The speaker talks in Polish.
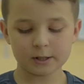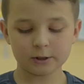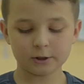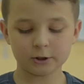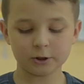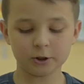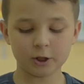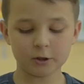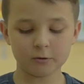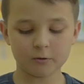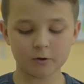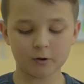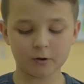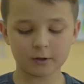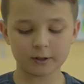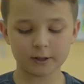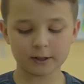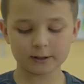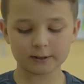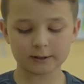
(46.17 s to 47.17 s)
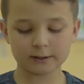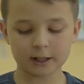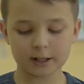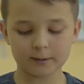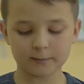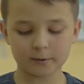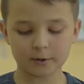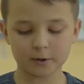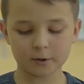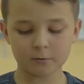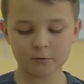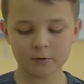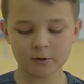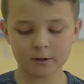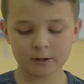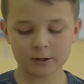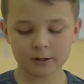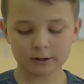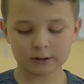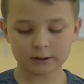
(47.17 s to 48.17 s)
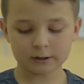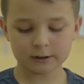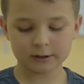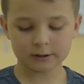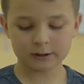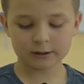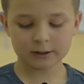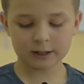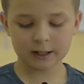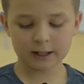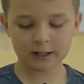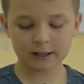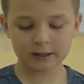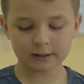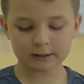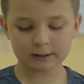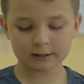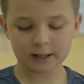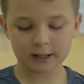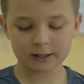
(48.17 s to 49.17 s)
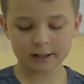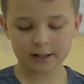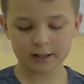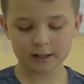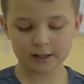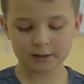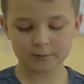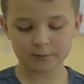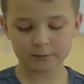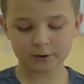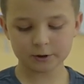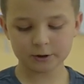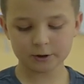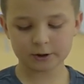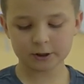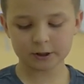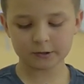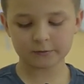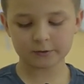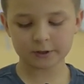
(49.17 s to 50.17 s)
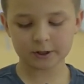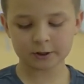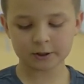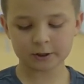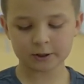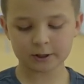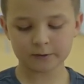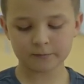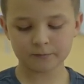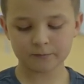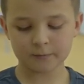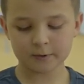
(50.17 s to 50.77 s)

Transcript: Idą one za mną i ja daję im życie wieczne.